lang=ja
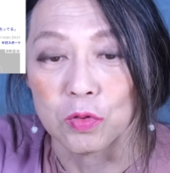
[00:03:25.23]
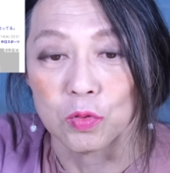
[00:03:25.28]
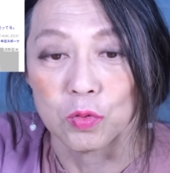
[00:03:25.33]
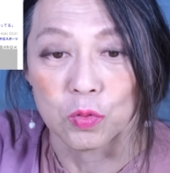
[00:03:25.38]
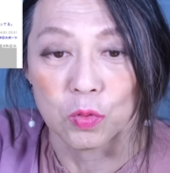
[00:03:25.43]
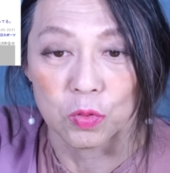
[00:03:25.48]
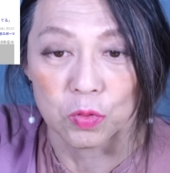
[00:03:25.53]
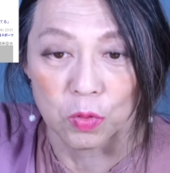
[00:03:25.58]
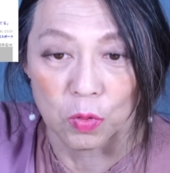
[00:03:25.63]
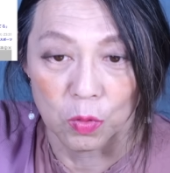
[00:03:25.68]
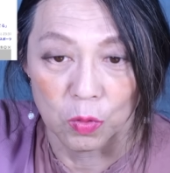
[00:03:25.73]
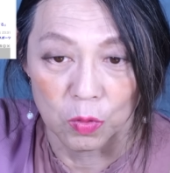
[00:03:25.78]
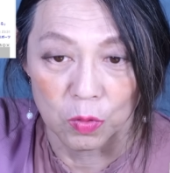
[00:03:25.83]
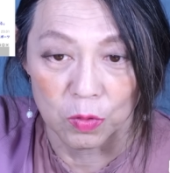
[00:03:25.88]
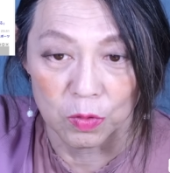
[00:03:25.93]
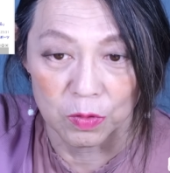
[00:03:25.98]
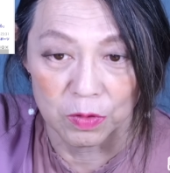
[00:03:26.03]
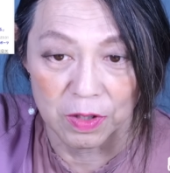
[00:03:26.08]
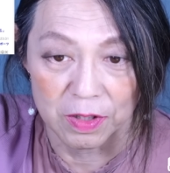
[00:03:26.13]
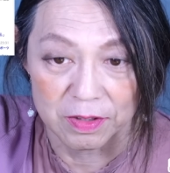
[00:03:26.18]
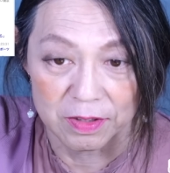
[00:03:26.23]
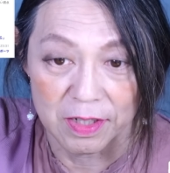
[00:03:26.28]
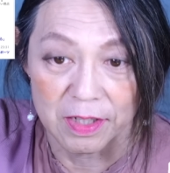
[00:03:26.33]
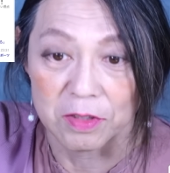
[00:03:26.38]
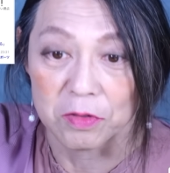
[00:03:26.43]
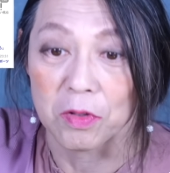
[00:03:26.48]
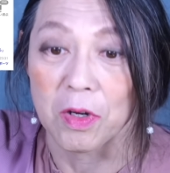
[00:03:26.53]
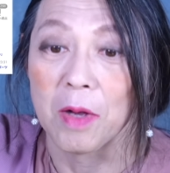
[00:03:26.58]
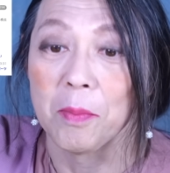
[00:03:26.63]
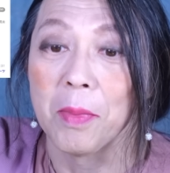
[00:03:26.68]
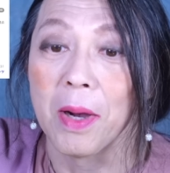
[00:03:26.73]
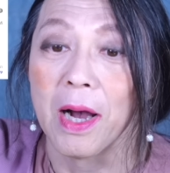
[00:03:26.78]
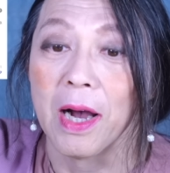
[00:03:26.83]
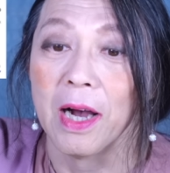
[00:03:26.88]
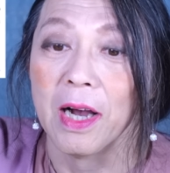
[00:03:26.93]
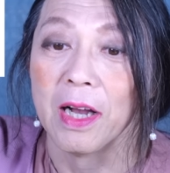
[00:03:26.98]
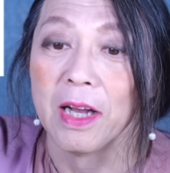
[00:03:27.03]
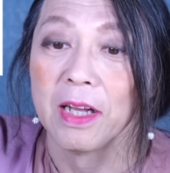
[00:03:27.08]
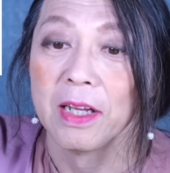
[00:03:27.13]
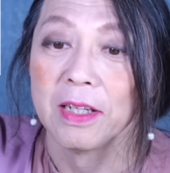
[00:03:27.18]
いうことですね。それはま
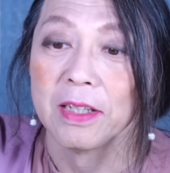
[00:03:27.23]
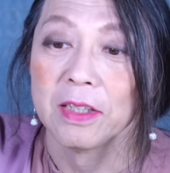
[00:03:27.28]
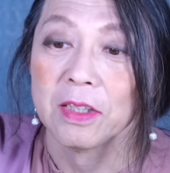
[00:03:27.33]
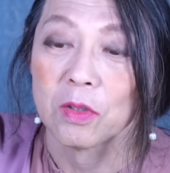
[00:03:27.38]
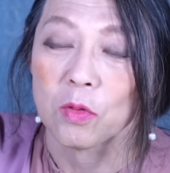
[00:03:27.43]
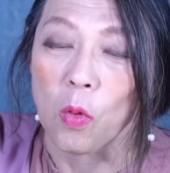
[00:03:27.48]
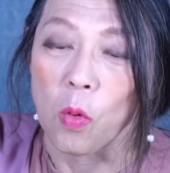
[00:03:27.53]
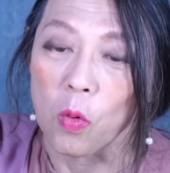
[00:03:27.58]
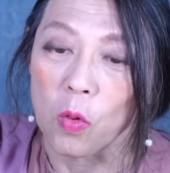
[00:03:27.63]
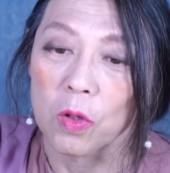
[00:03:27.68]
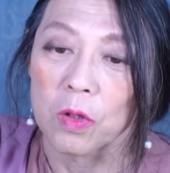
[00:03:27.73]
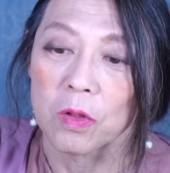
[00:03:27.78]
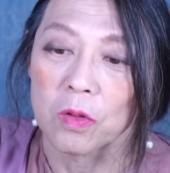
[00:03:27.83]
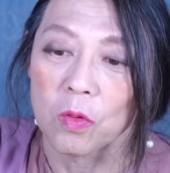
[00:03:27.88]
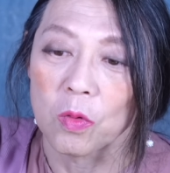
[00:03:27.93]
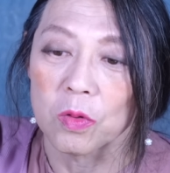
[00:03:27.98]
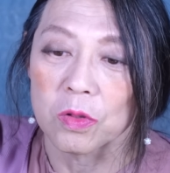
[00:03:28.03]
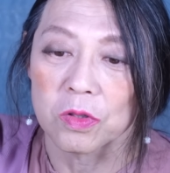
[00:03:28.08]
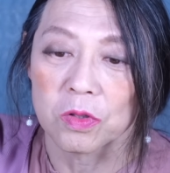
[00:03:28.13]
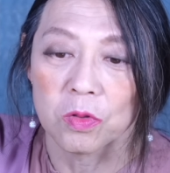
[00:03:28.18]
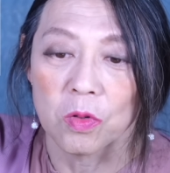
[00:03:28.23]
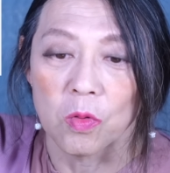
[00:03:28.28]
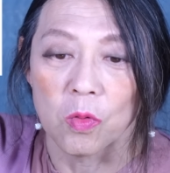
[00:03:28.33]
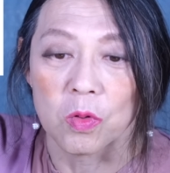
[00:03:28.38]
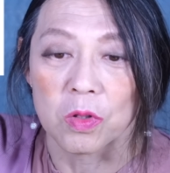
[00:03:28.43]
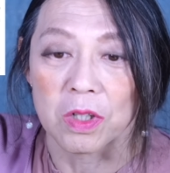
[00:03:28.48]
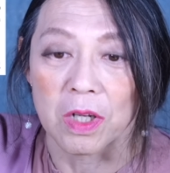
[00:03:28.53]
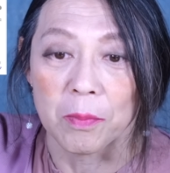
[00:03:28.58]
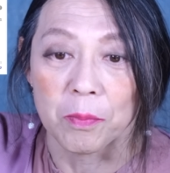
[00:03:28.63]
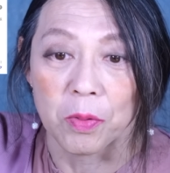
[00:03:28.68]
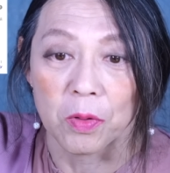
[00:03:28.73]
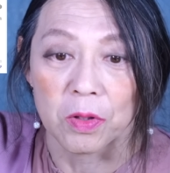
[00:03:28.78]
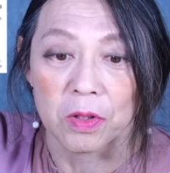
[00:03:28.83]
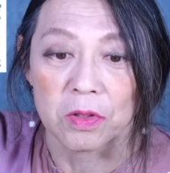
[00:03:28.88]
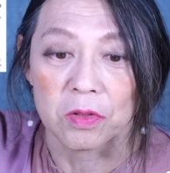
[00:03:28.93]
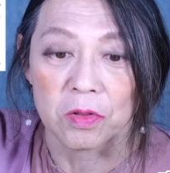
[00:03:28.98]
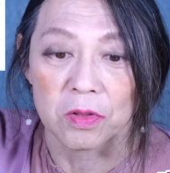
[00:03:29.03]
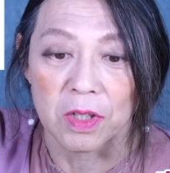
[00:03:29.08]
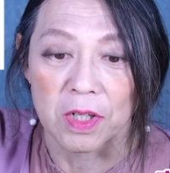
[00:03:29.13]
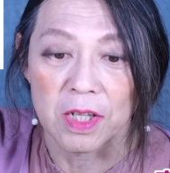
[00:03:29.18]
あ、ここ、ここすごい大きな
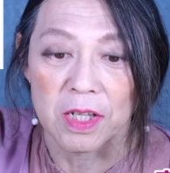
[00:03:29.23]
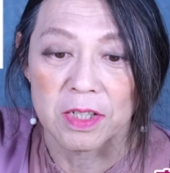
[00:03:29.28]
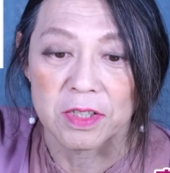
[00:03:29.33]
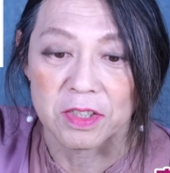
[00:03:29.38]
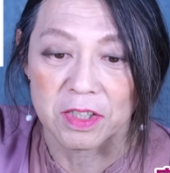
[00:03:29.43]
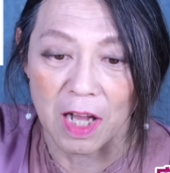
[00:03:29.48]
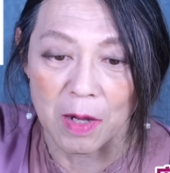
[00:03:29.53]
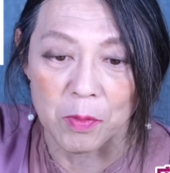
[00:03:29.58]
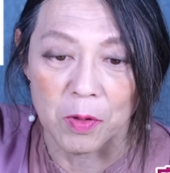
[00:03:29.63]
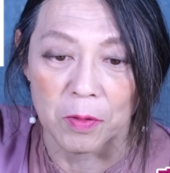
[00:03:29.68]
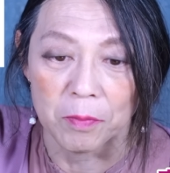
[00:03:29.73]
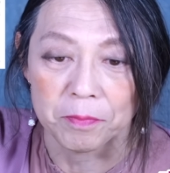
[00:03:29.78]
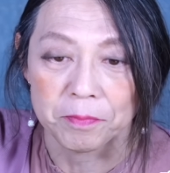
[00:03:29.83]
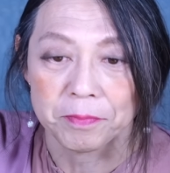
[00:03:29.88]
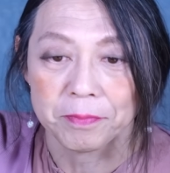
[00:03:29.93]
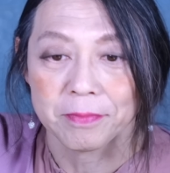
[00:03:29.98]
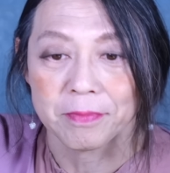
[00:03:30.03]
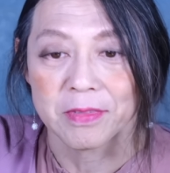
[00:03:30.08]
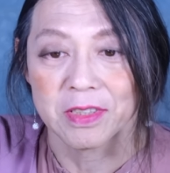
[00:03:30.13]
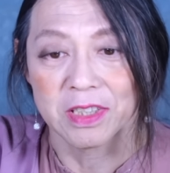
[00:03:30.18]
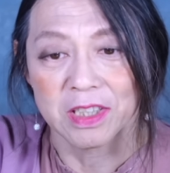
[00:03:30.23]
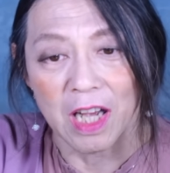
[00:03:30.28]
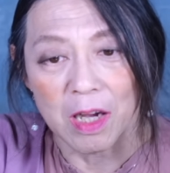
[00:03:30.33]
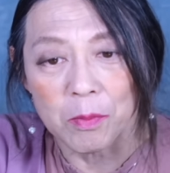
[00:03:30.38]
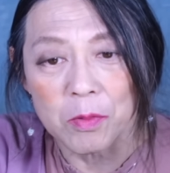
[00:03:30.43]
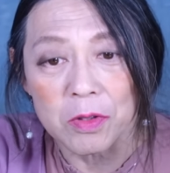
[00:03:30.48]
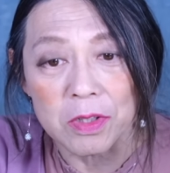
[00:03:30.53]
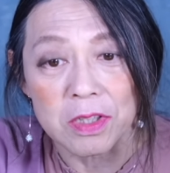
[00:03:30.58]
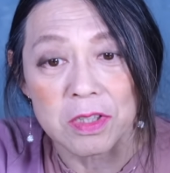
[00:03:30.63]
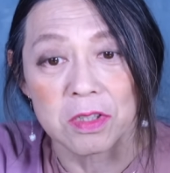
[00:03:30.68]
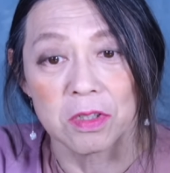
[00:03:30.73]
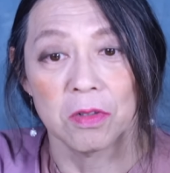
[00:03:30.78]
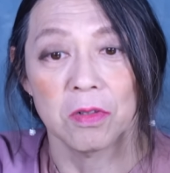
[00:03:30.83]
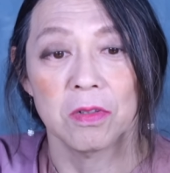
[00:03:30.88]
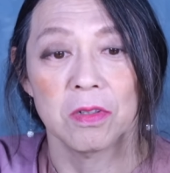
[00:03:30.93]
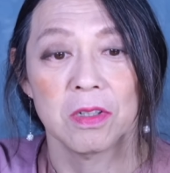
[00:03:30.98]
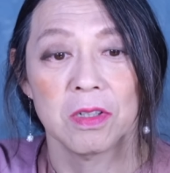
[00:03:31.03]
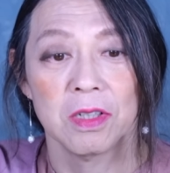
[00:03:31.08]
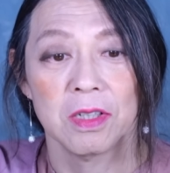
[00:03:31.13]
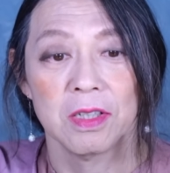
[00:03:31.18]
ポイントでね。しかも、しかもですよ。
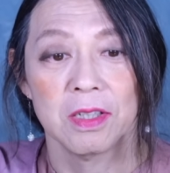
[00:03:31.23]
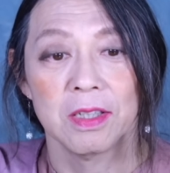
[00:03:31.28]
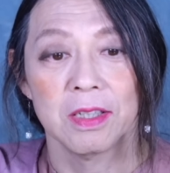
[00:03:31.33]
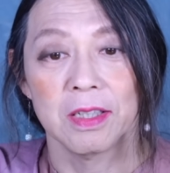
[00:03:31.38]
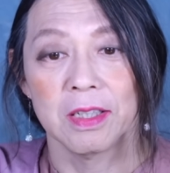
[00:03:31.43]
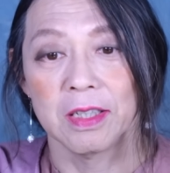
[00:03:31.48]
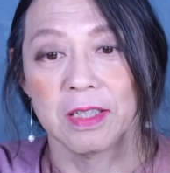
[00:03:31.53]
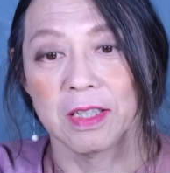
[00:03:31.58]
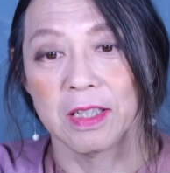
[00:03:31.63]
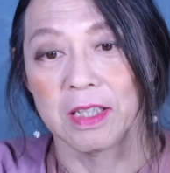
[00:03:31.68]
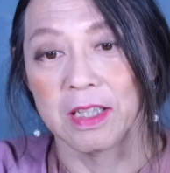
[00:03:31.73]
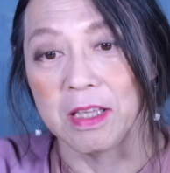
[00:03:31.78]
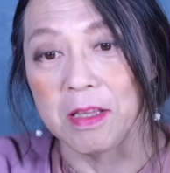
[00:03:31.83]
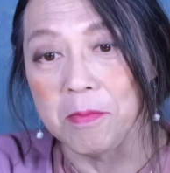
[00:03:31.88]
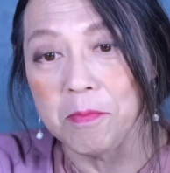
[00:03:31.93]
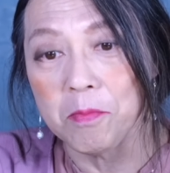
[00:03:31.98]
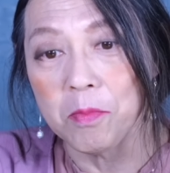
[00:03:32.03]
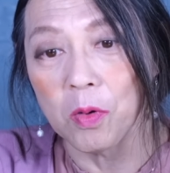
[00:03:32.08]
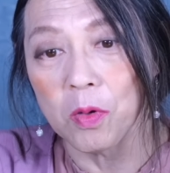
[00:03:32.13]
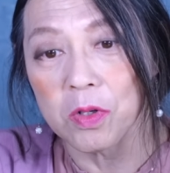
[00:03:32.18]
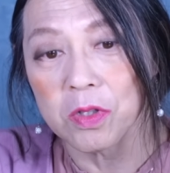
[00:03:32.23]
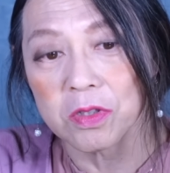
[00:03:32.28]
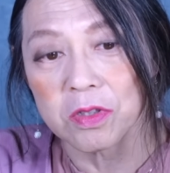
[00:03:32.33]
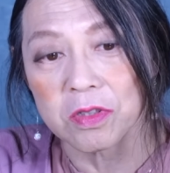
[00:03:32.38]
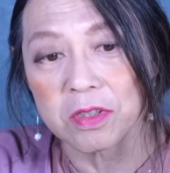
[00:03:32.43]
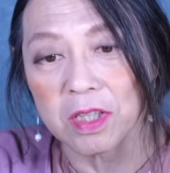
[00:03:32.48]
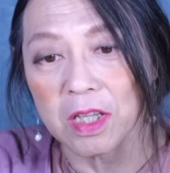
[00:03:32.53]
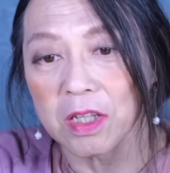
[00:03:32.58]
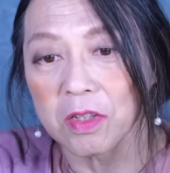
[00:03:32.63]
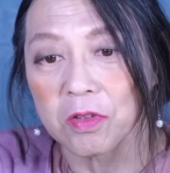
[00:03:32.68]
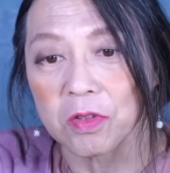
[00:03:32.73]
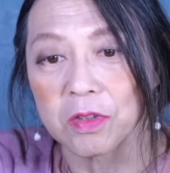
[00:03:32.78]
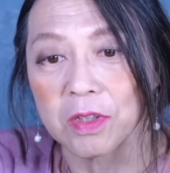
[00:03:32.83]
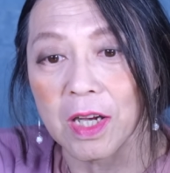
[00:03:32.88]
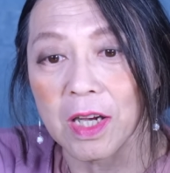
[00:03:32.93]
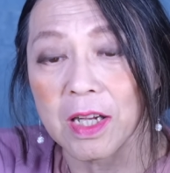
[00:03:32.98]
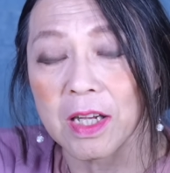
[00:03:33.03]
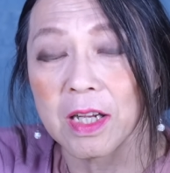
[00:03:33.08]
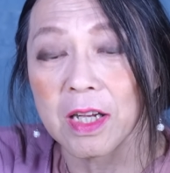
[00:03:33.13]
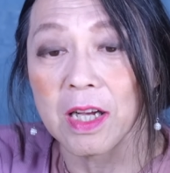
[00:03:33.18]
えー、インボイス制という
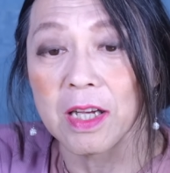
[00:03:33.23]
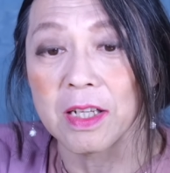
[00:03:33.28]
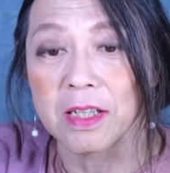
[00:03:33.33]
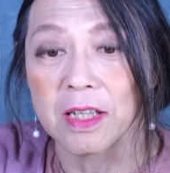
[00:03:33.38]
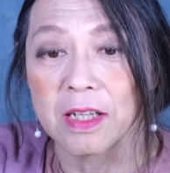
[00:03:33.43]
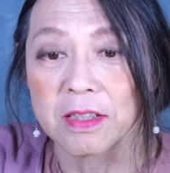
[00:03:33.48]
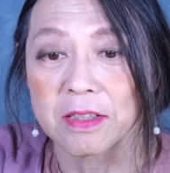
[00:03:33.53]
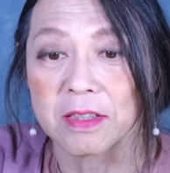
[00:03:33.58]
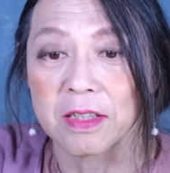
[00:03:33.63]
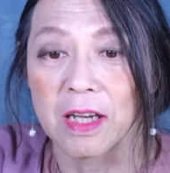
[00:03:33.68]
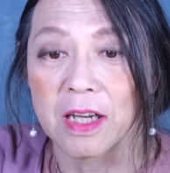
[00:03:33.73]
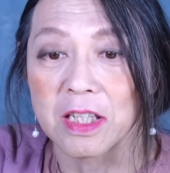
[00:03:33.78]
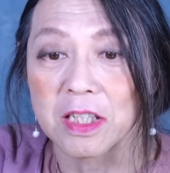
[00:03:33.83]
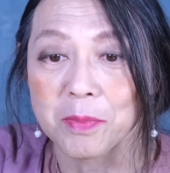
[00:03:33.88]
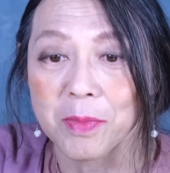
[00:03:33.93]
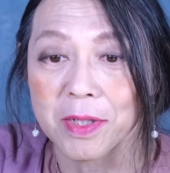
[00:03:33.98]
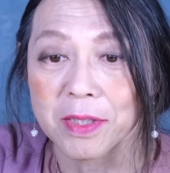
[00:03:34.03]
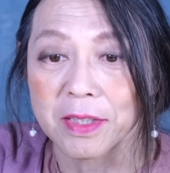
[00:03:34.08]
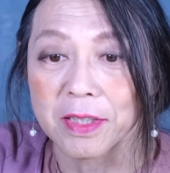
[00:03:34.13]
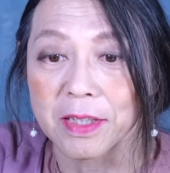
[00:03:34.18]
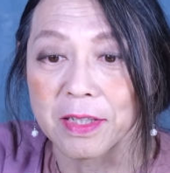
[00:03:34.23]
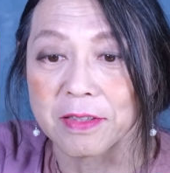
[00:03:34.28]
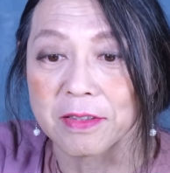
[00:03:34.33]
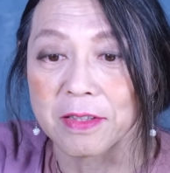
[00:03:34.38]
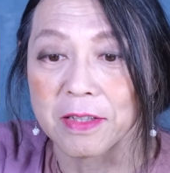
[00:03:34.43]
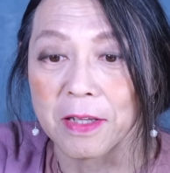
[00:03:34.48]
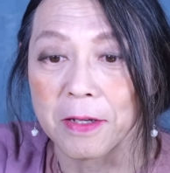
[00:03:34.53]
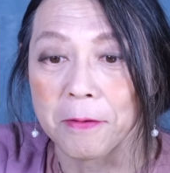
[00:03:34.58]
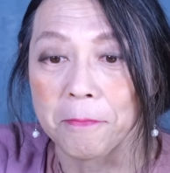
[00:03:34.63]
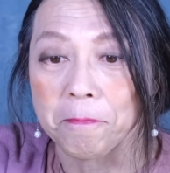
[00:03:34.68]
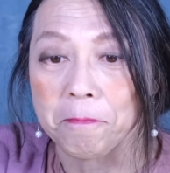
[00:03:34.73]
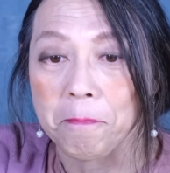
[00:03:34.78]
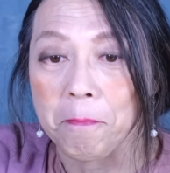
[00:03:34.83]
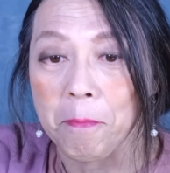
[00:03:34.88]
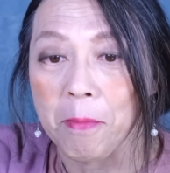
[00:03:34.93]
厄介なやつが始まってですね、